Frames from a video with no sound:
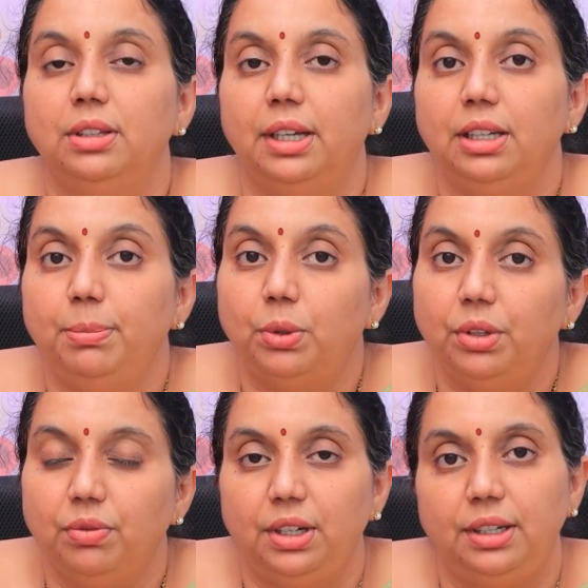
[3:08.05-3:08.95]

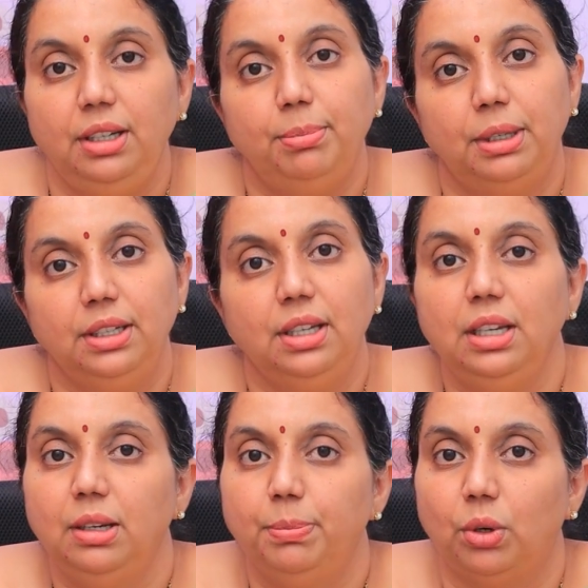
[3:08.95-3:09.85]
తగ్గిపోవడం వల్లనే మనకి
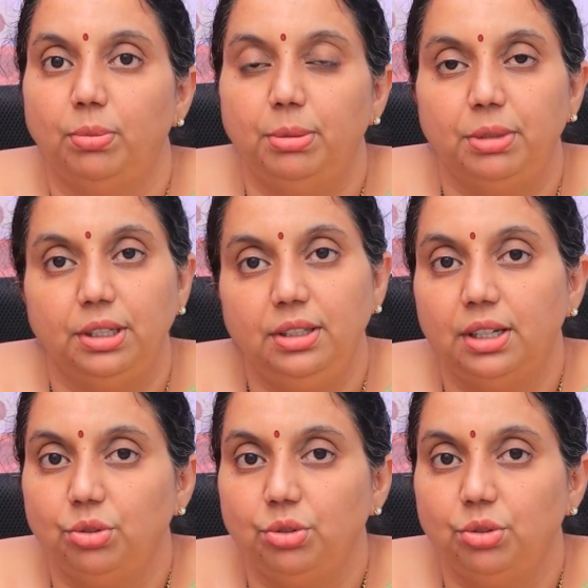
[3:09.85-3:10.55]
ఈ ప్రాబ్లం అనేది